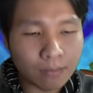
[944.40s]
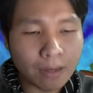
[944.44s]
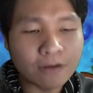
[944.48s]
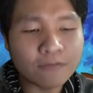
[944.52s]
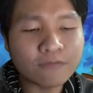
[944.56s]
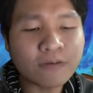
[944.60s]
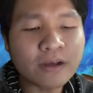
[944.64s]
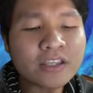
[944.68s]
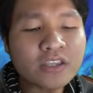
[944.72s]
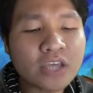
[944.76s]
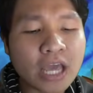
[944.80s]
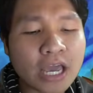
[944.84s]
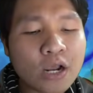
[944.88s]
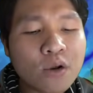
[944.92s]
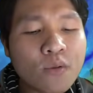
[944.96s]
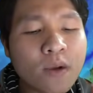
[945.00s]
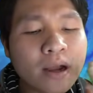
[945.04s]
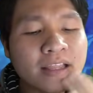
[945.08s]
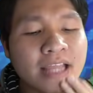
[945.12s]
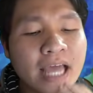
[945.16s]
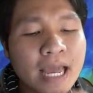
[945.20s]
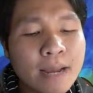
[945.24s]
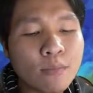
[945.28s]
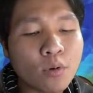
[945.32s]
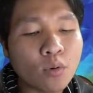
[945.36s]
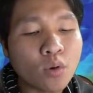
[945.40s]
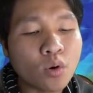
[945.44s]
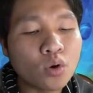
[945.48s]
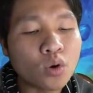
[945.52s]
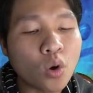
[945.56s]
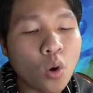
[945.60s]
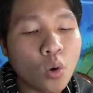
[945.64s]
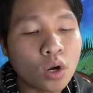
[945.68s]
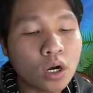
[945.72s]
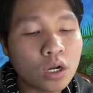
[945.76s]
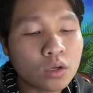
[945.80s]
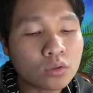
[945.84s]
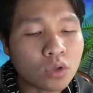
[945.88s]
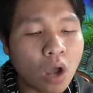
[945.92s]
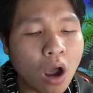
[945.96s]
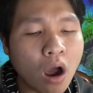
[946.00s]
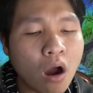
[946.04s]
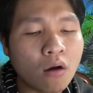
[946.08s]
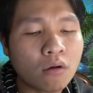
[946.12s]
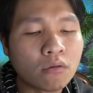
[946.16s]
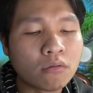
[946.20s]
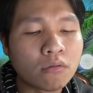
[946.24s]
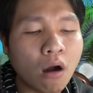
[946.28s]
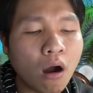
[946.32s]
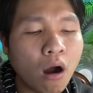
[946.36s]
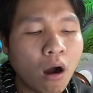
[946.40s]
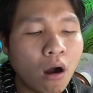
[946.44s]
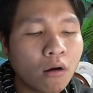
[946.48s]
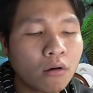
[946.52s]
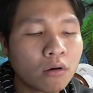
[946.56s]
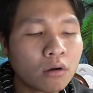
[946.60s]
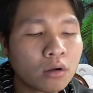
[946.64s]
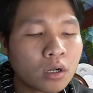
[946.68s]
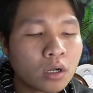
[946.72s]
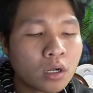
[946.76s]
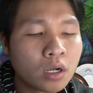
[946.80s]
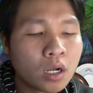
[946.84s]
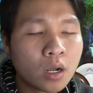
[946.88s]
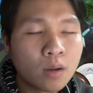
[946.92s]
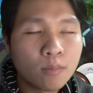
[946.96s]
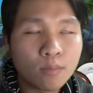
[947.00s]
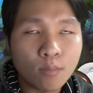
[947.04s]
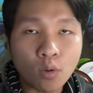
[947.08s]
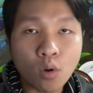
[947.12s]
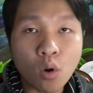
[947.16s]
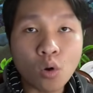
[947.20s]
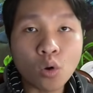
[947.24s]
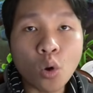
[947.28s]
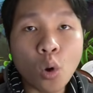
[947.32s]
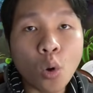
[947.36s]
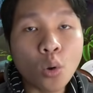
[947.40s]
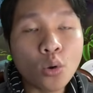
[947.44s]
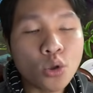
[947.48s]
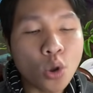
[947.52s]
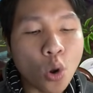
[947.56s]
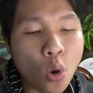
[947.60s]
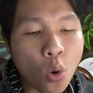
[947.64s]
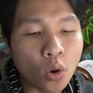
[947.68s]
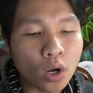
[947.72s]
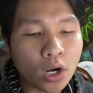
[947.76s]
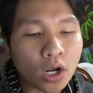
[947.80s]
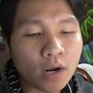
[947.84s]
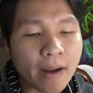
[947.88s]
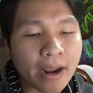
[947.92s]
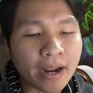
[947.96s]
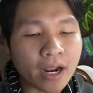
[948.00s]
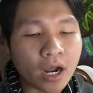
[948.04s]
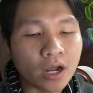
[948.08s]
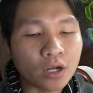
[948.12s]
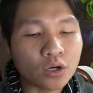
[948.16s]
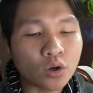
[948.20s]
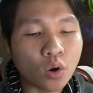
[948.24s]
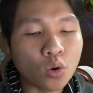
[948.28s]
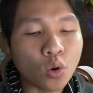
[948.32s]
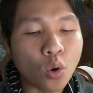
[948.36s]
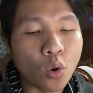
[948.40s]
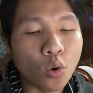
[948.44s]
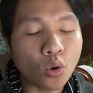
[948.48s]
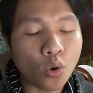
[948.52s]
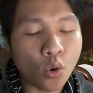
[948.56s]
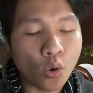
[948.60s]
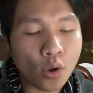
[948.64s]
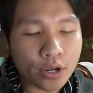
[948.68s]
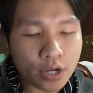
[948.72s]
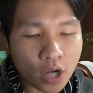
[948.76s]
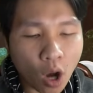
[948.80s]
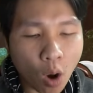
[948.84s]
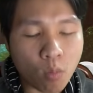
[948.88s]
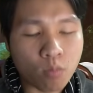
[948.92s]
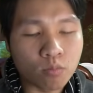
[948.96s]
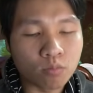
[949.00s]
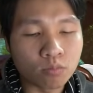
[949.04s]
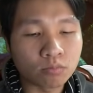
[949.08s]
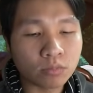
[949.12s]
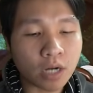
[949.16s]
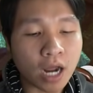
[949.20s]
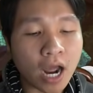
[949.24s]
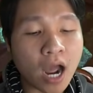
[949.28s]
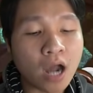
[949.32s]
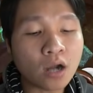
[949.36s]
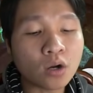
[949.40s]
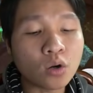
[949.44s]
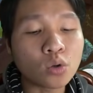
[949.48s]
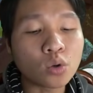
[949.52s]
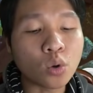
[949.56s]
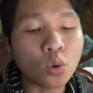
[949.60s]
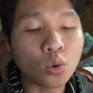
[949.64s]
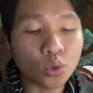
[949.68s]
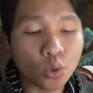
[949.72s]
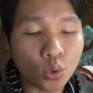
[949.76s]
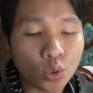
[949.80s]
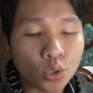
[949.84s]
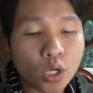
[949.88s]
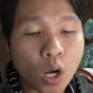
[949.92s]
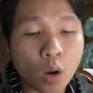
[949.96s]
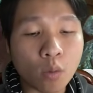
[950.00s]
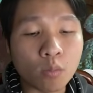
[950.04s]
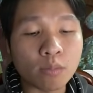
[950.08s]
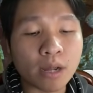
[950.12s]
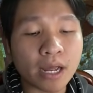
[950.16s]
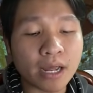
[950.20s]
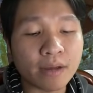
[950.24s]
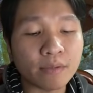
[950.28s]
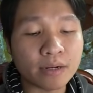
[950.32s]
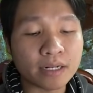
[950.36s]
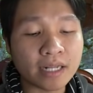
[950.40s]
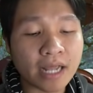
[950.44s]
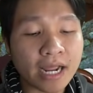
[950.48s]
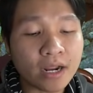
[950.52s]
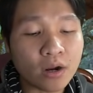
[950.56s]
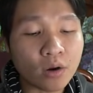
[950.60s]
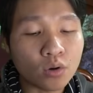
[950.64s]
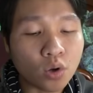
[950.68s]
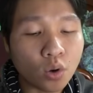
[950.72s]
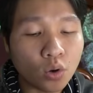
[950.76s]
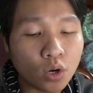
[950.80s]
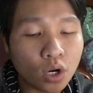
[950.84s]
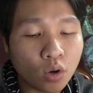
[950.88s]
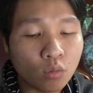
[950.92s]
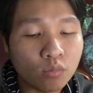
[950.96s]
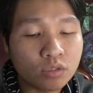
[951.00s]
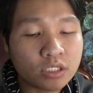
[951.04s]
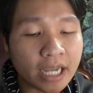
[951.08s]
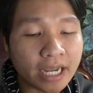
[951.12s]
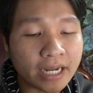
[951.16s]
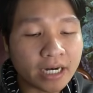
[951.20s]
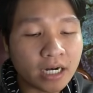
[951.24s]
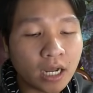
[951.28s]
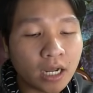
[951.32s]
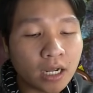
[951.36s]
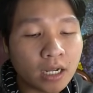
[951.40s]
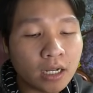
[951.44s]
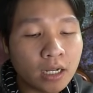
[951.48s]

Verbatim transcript: mình phải chuyển qua thêm một con cua nữa trời ơi một con cua vua nữa các bạn ơi con cua cuối cùng à con cua cuối cùng hay mình thấy con cua đó cũng xịn